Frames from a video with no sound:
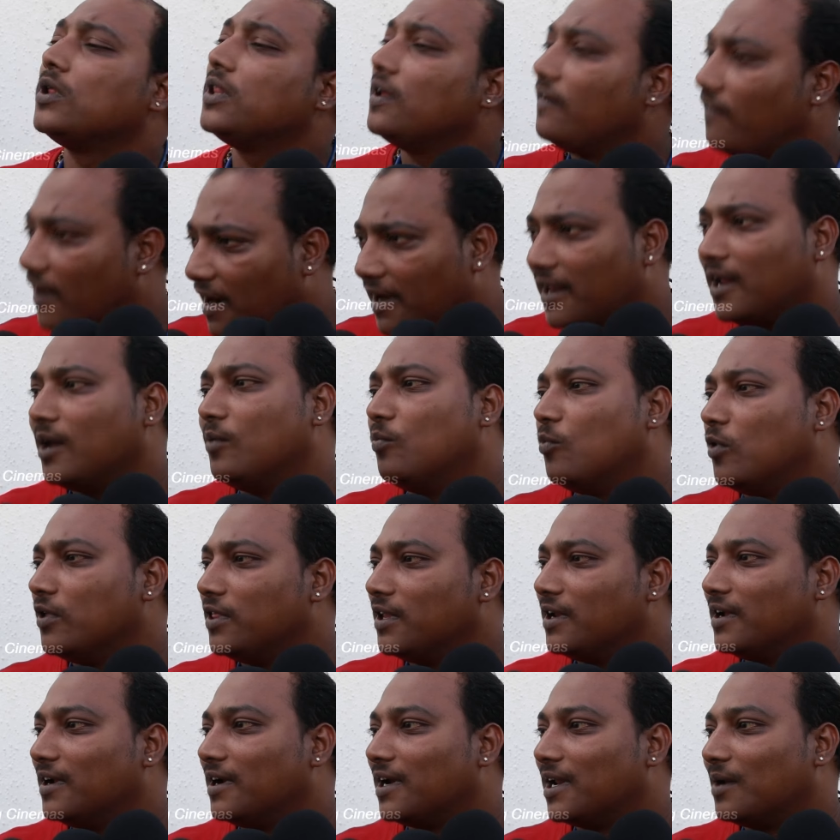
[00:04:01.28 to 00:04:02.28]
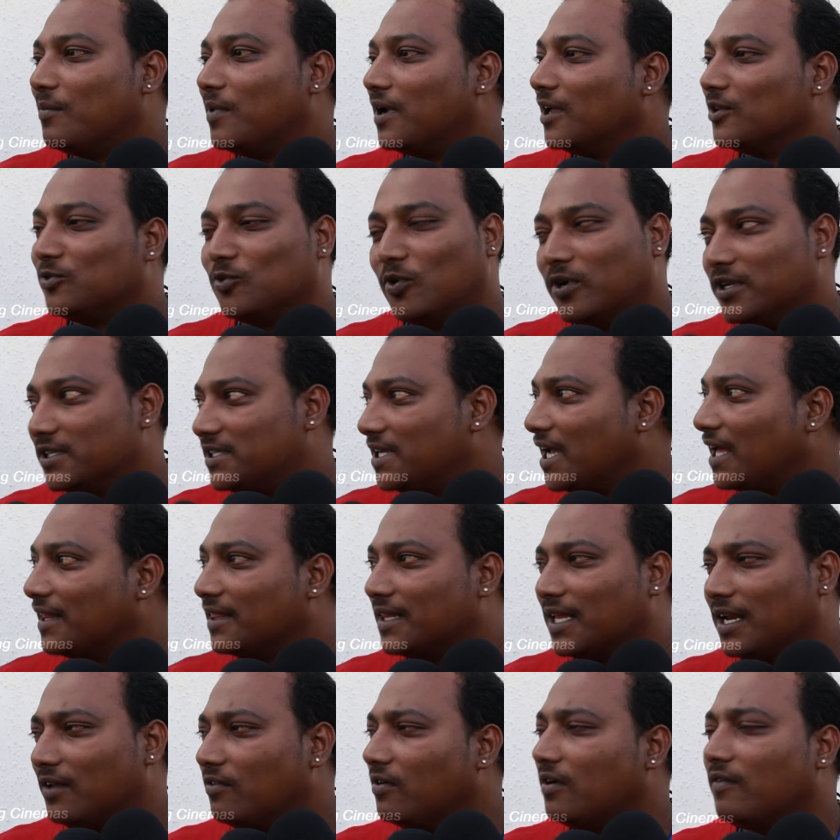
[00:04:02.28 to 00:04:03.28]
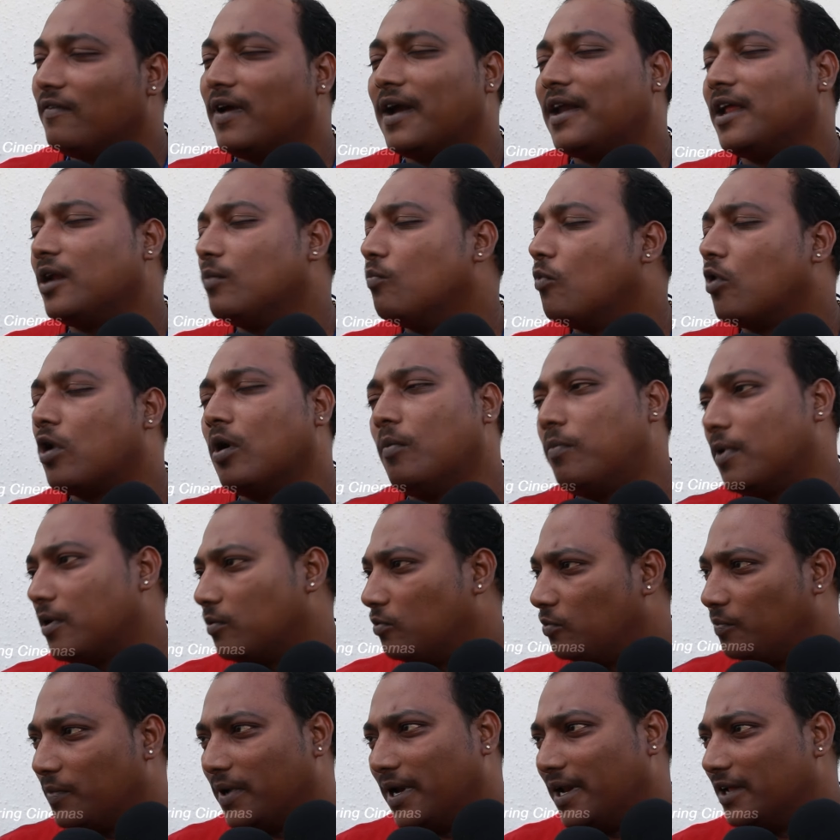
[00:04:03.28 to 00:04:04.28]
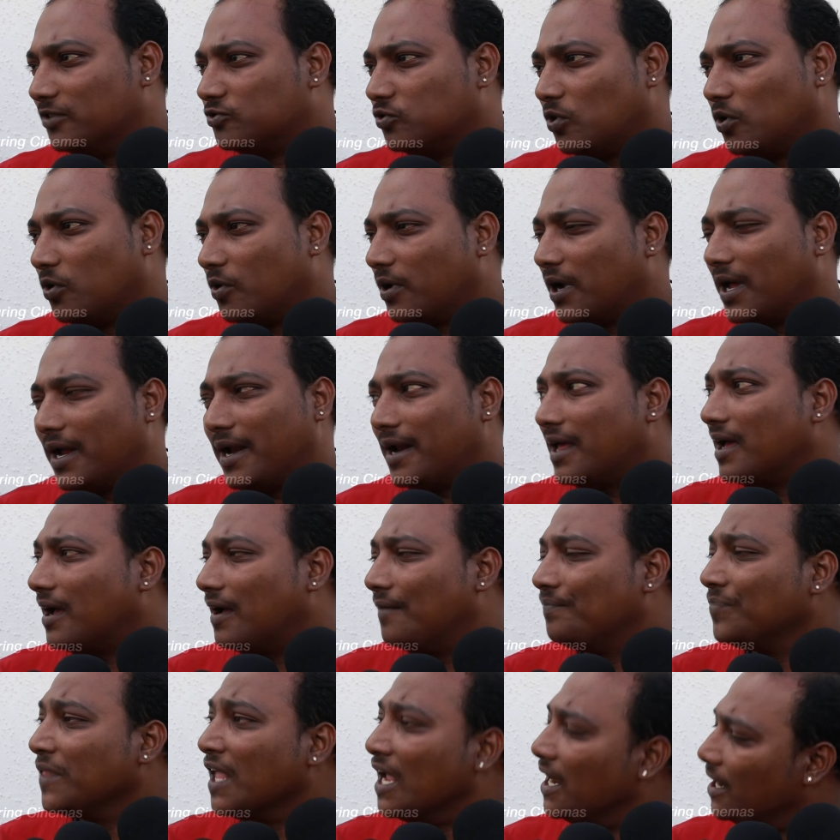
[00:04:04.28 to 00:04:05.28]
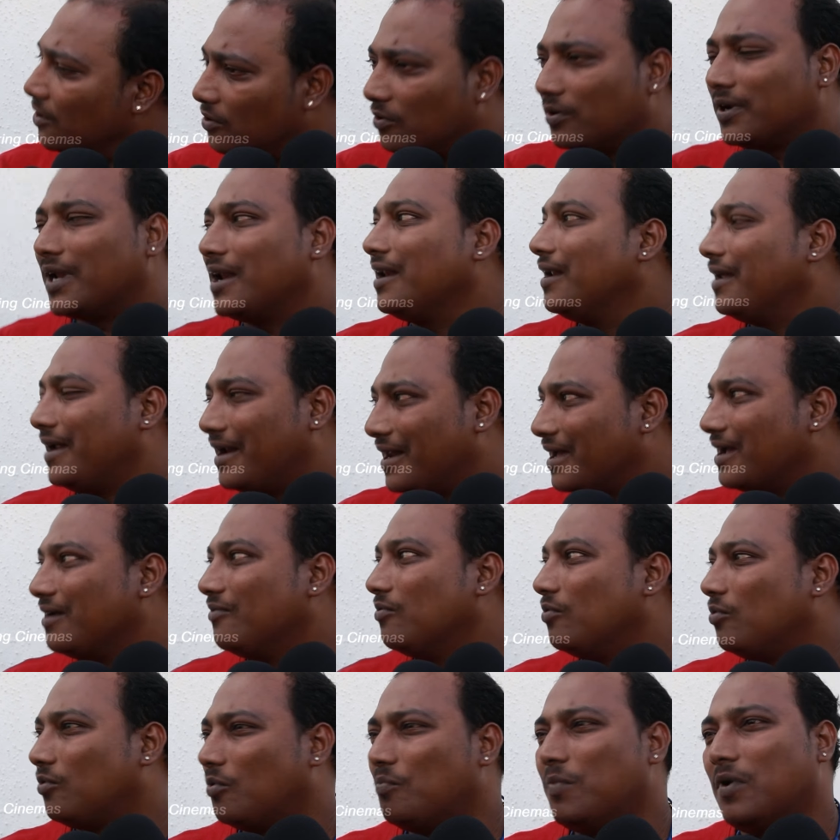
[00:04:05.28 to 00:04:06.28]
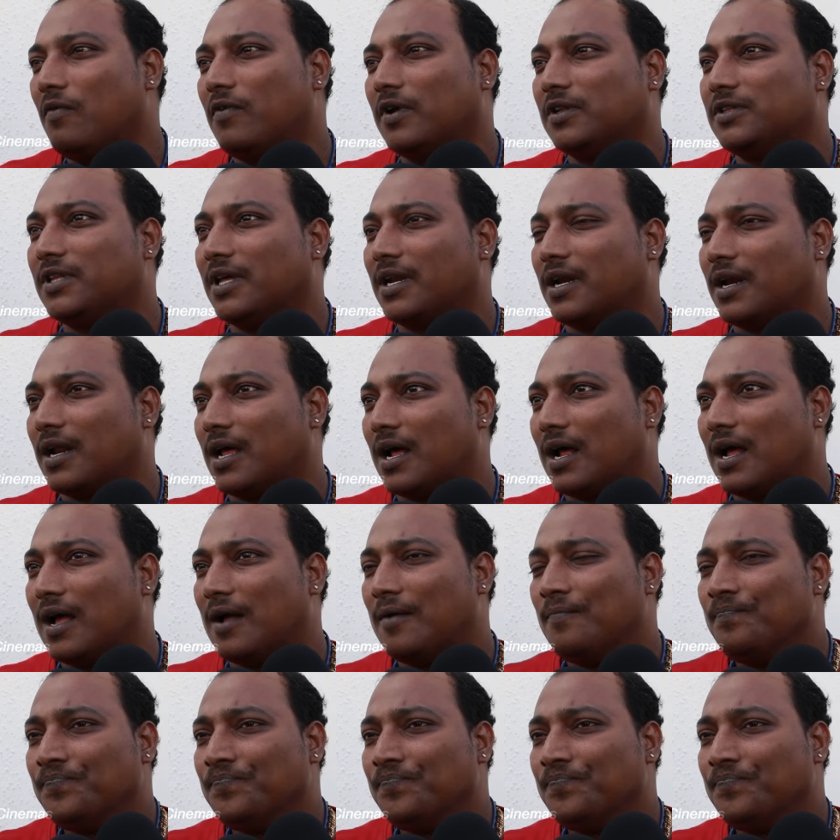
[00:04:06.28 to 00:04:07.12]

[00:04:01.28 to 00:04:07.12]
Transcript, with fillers: கூட தான் வேட்டையன் மோதி இருக்குன்ற மாதிரி தோணுச்சு அந்த அளவுக்கு வேட்டையன் மொக்கப்படம் உண்மையிலேயே சொல்லணும்னா ஏன்னா இது ஒரு நல்ல எனக்கு ரொம்ப வருத்தம் என்னென்னா